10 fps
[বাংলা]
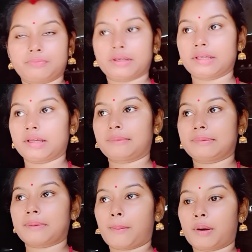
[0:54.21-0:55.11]
মানে
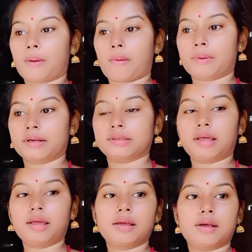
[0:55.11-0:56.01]
আমার বাবার মামা
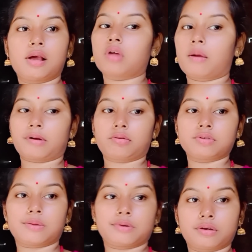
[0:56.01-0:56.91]
বাড়িতে তো আমরাও
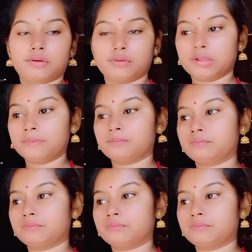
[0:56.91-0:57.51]
যাবো এক্ষুনি